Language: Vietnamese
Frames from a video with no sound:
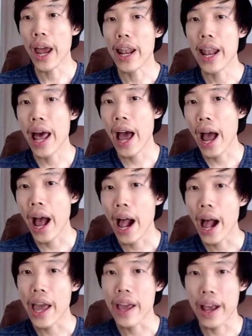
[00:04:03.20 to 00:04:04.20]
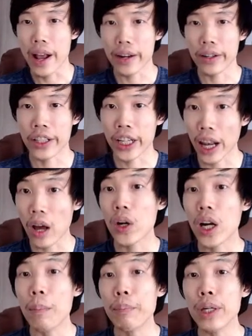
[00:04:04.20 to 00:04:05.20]
là cloud
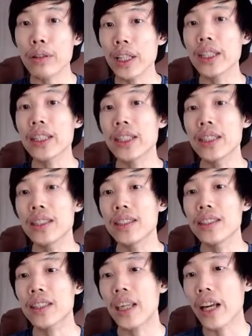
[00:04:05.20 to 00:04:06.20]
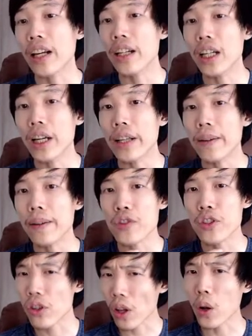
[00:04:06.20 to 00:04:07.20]
computing đi thì cái người
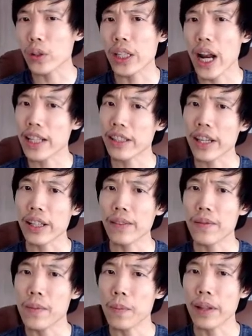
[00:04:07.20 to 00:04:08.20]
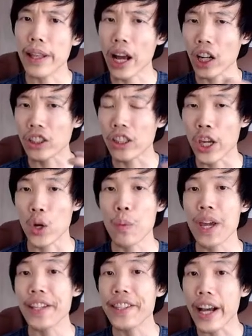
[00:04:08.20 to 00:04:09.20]
solution architect là có sự hiểu
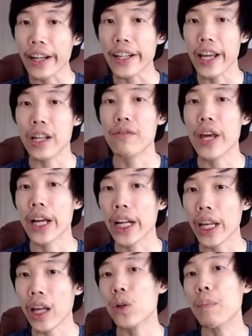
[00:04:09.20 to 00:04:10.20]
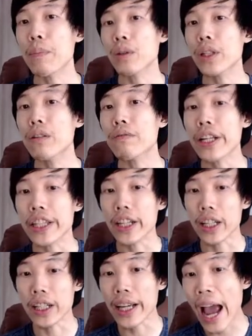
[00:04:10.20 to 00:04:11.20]
biết nhất định về cloud computing và
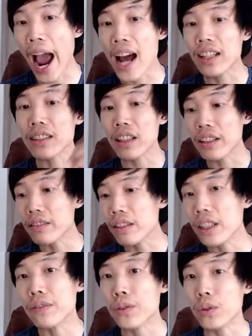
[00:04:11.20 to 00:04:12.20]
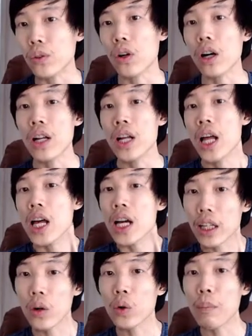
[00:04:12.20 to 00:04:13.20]
những cái alternative của
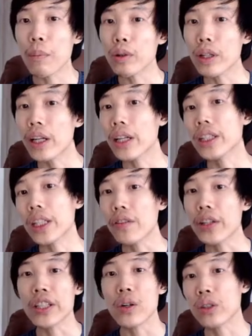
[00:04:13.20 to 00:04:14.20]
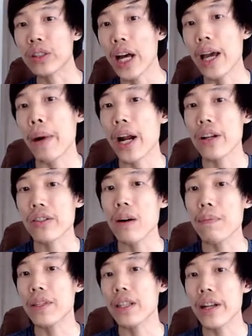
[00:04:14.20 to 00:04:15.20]
cloud computing là gì ví dụ xài Microsoft
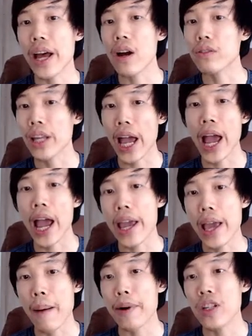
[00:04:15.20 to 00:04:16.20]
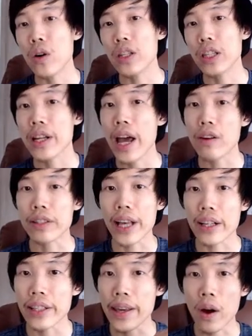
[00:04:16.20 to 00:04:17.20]
như thế nào xài Amazon như thế nào
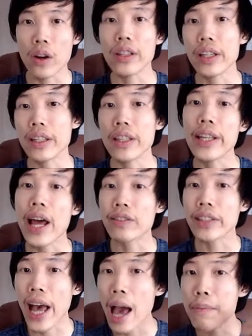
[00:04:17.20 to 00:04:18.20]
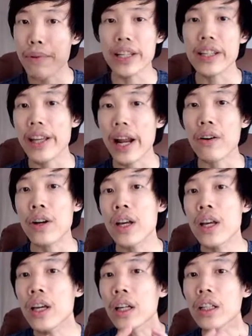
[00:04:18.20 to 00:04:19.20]
xài xe Sehotic như thế nào xài hybrid như thế nào
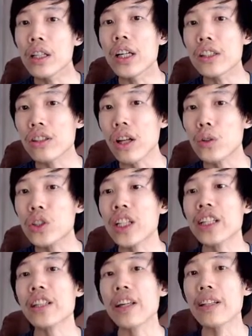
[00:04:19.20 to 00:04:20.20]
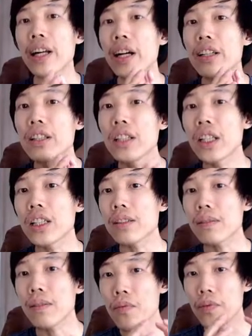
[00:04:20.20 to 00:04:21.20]
người solution architect là người
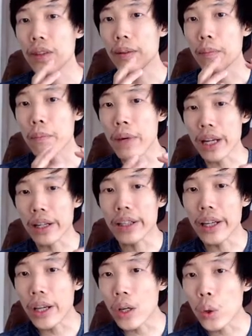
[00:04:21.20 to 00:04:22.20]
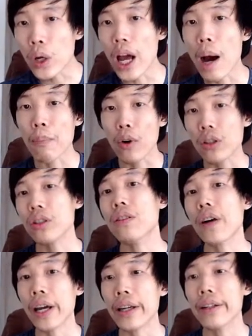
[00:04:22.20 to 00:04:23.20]
biết nhiều cái approach như
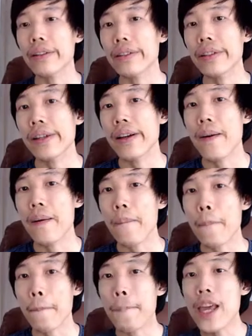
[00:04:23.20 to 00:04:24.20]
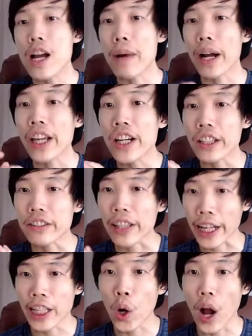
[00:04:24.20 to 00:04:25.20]
vậy nhưng mà cái người
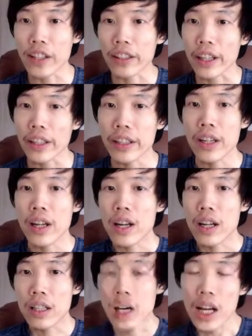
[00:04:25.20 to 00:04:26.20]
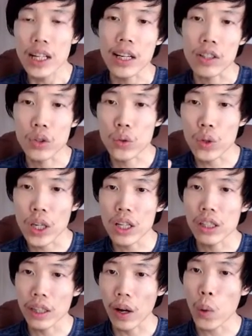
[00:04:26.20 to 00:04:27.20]
technical architect rất là chuyên
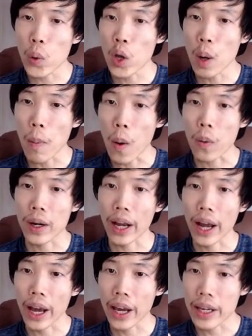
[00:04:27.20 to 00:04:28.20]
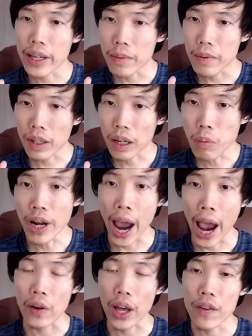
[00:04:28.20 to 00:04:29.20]
sâu vô một cái công
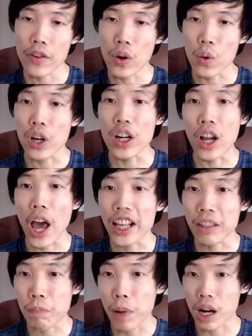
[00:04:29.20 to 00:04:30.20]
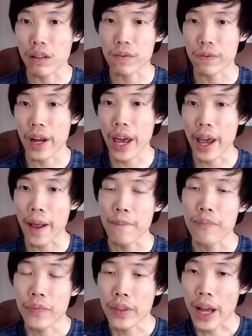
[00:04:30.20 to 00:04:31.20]
nghệ nào đấy ví dụ người đó expert về
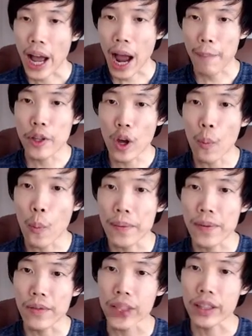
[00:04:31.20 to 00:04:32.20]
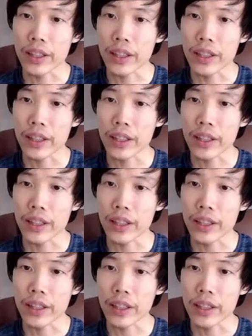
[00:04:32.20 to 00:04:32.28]
Amazon Web Service